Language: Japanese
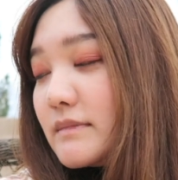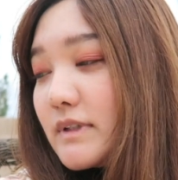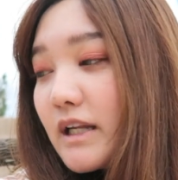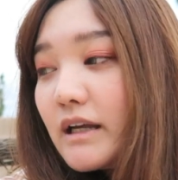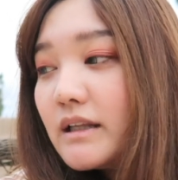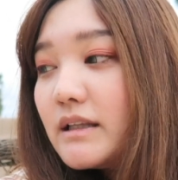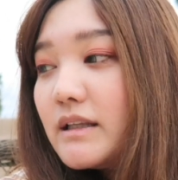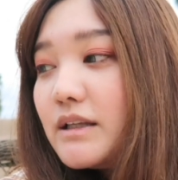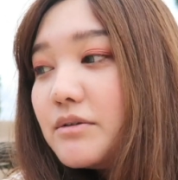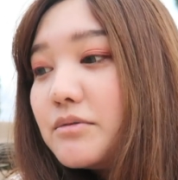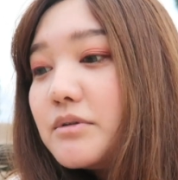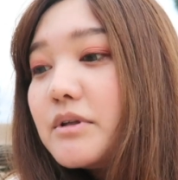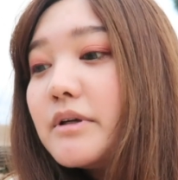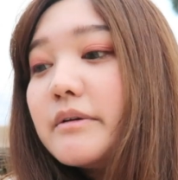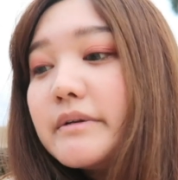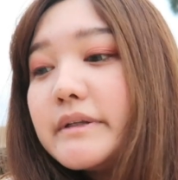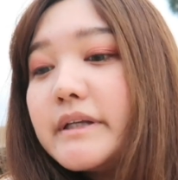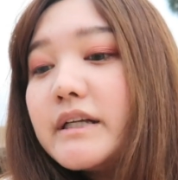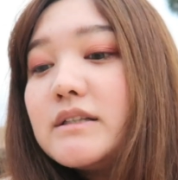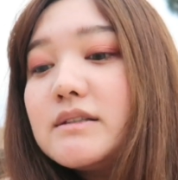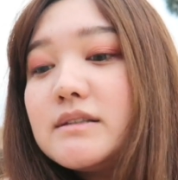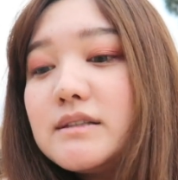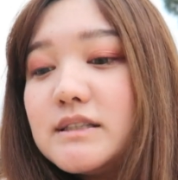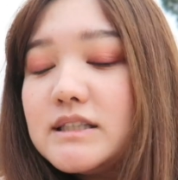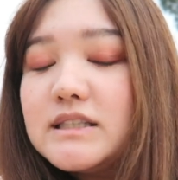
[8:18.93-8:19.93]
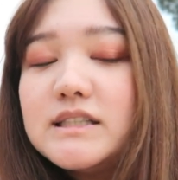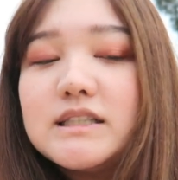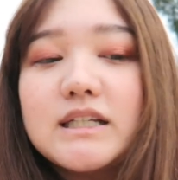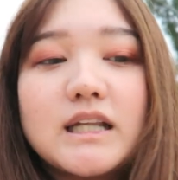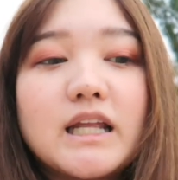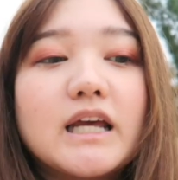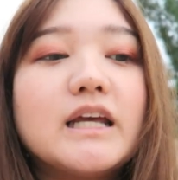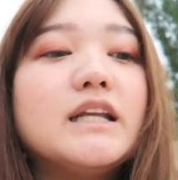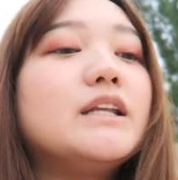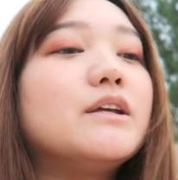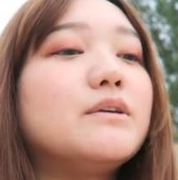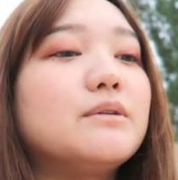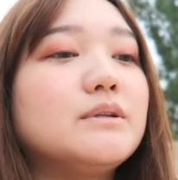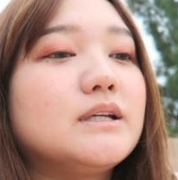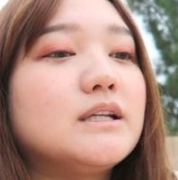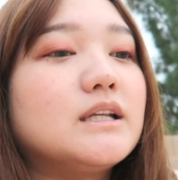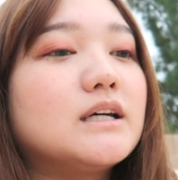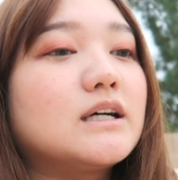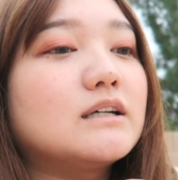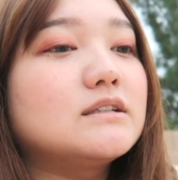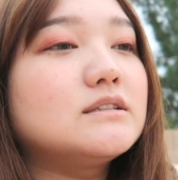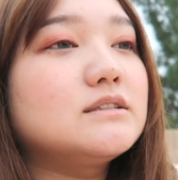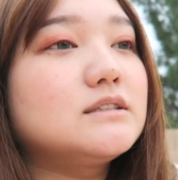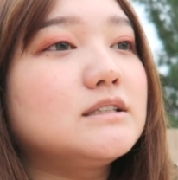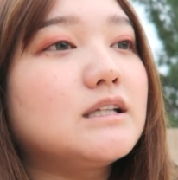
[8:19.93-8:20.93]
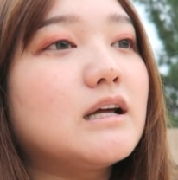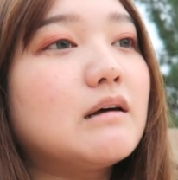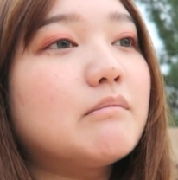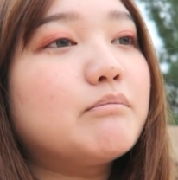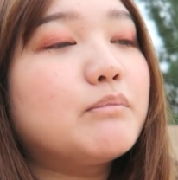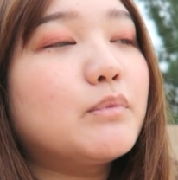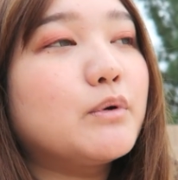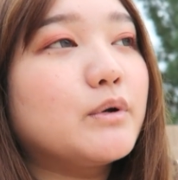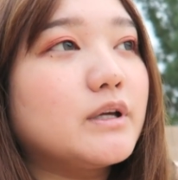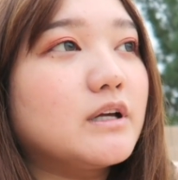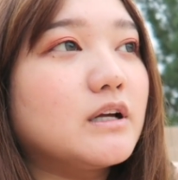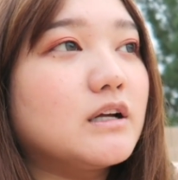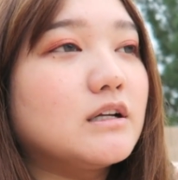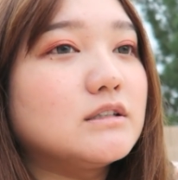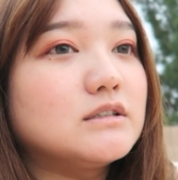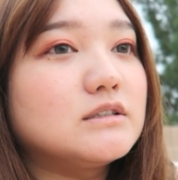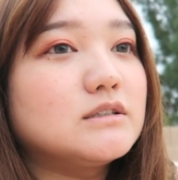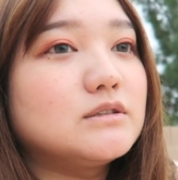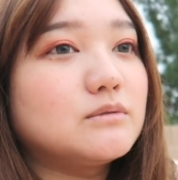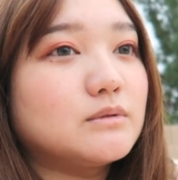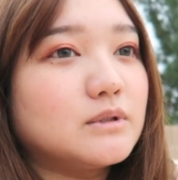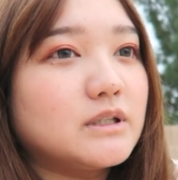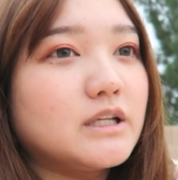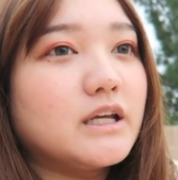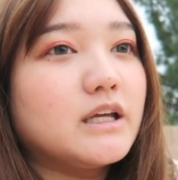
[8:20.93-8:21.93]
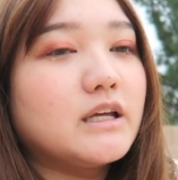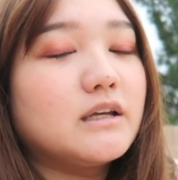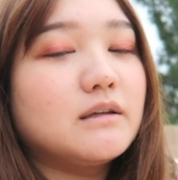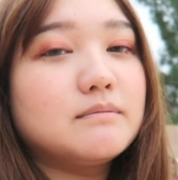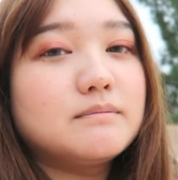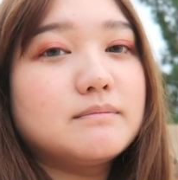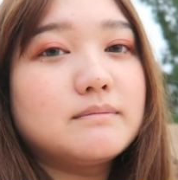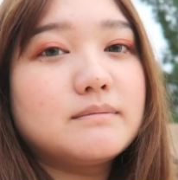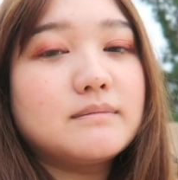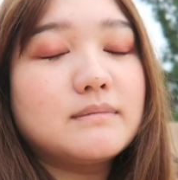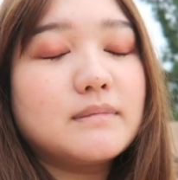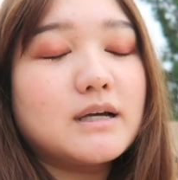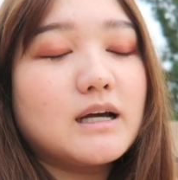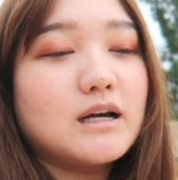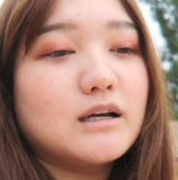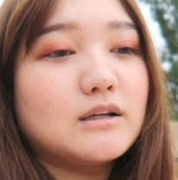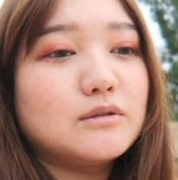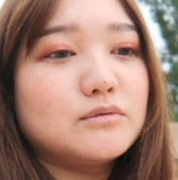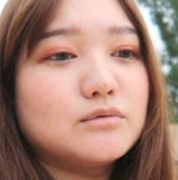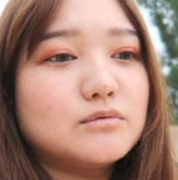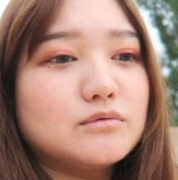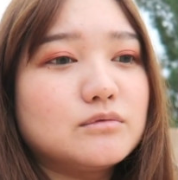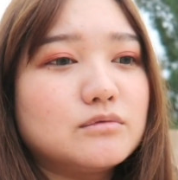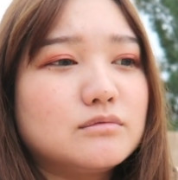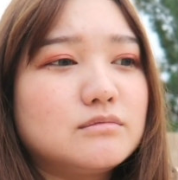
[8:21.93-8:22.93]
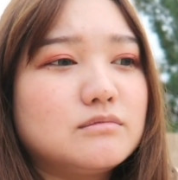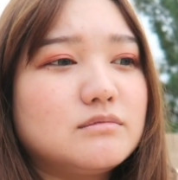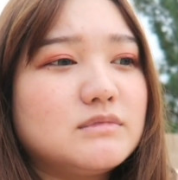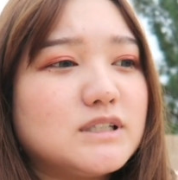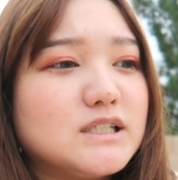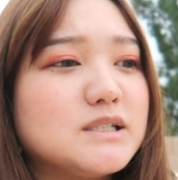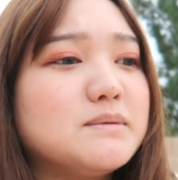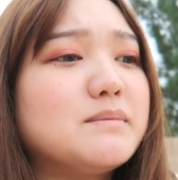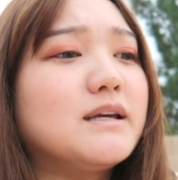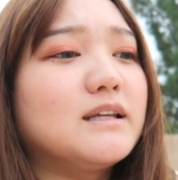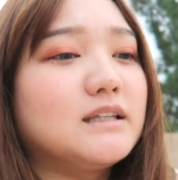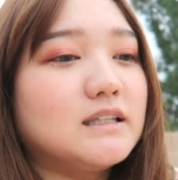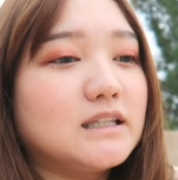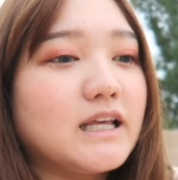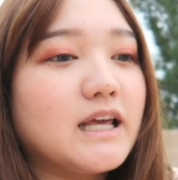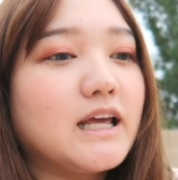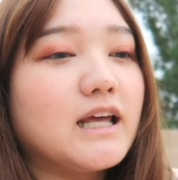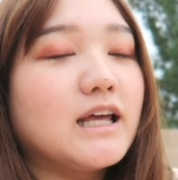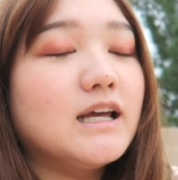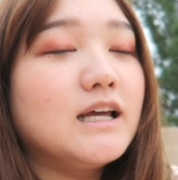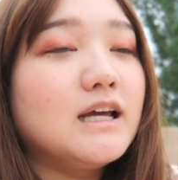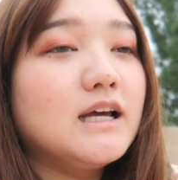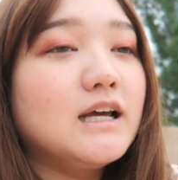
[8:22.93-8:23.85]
何て言うんだろうね土じゃないんだよねなんか砂っぽい感じのねあの地面で